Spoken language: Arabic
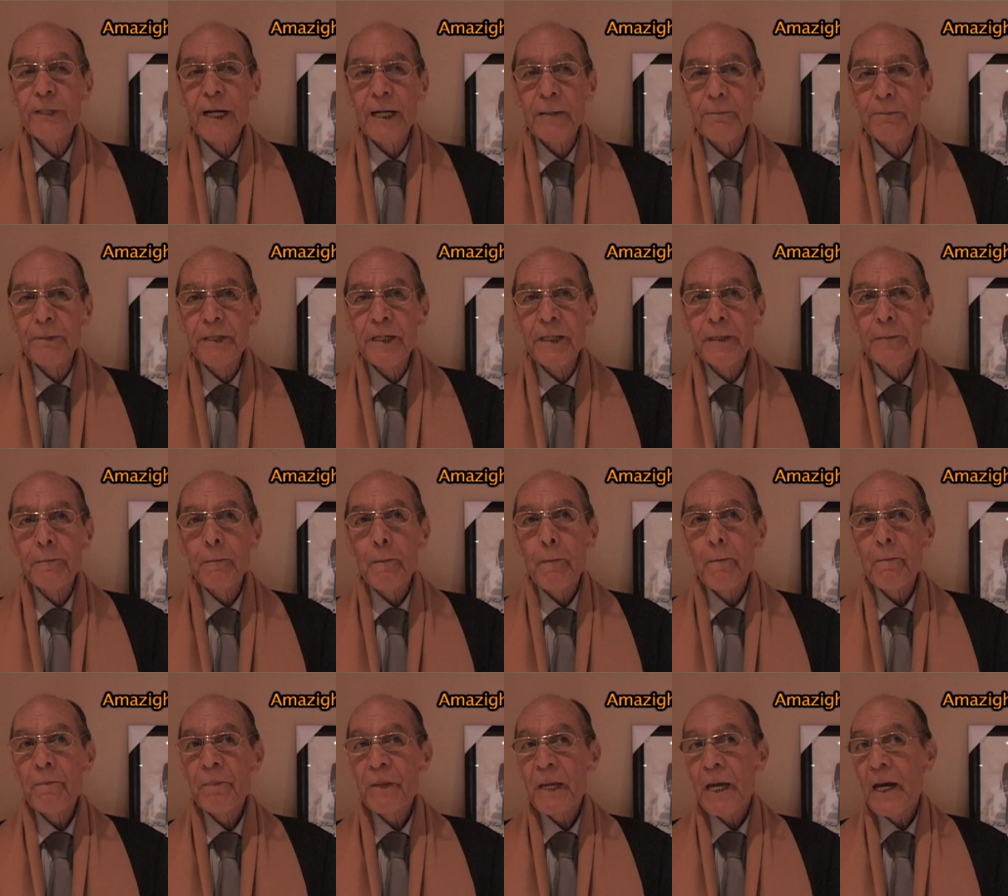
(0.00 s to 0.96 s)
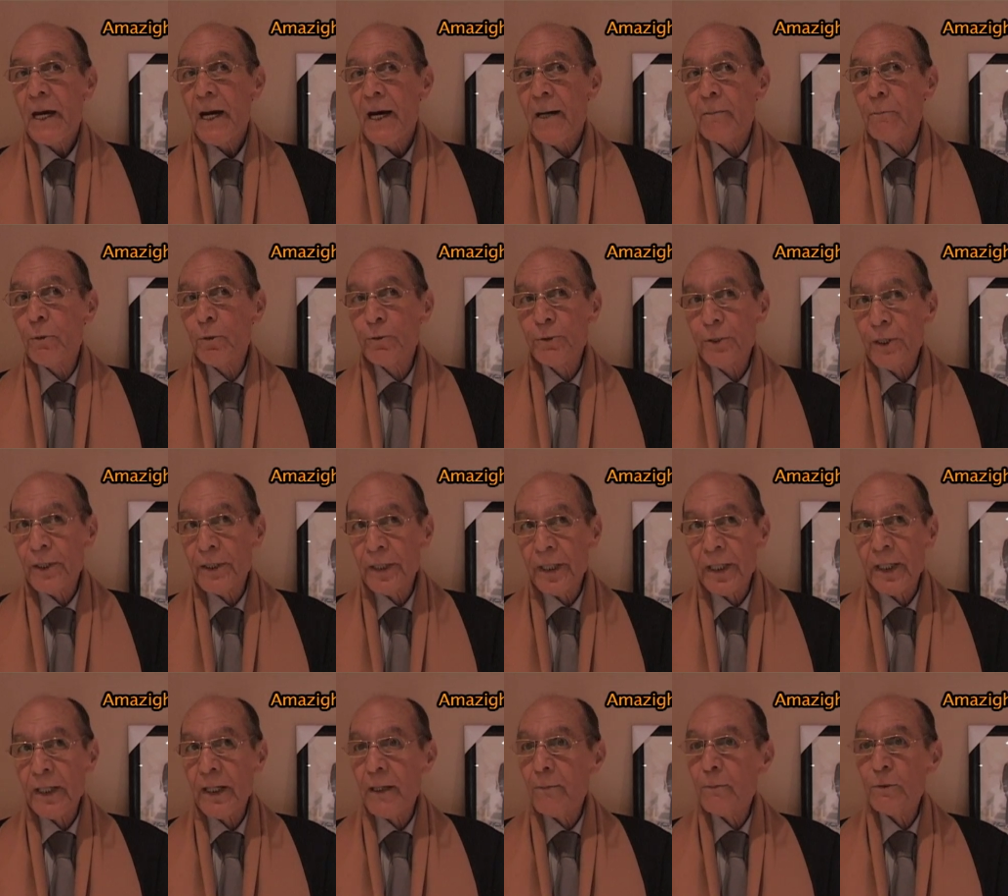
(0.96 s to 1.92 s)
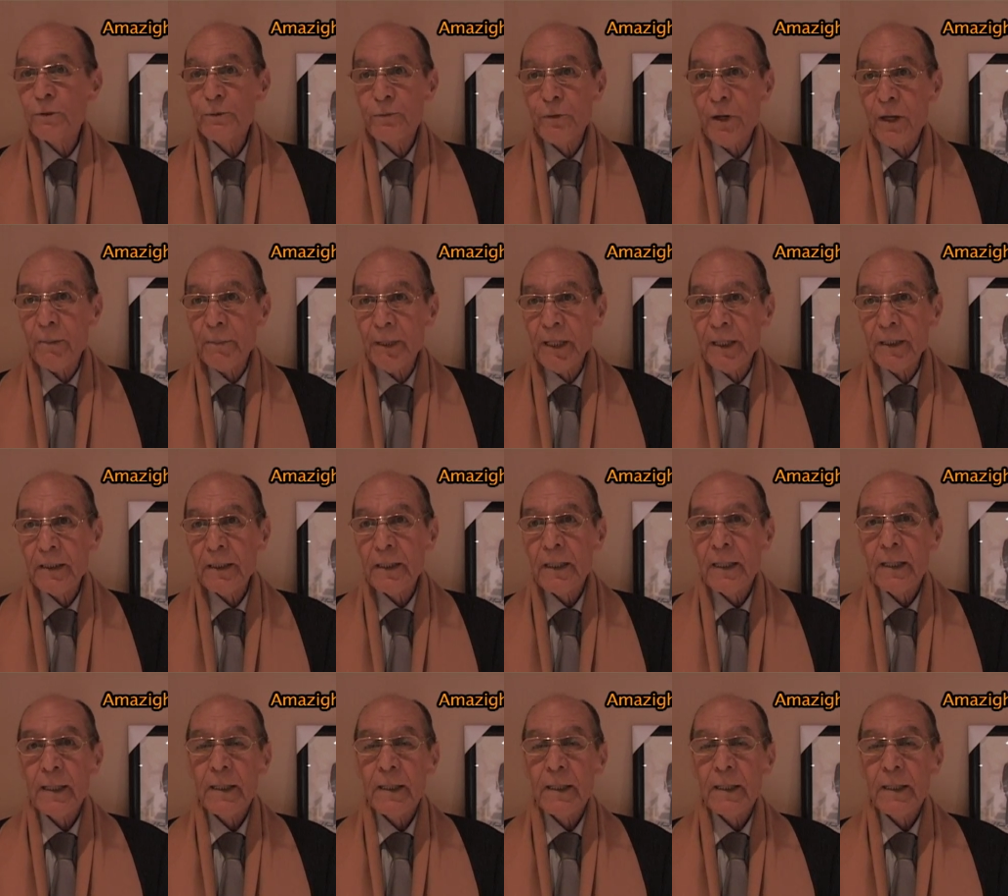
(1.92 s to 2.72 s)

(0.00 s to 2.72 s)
دار ربي اموك تغريق اموك تفهمها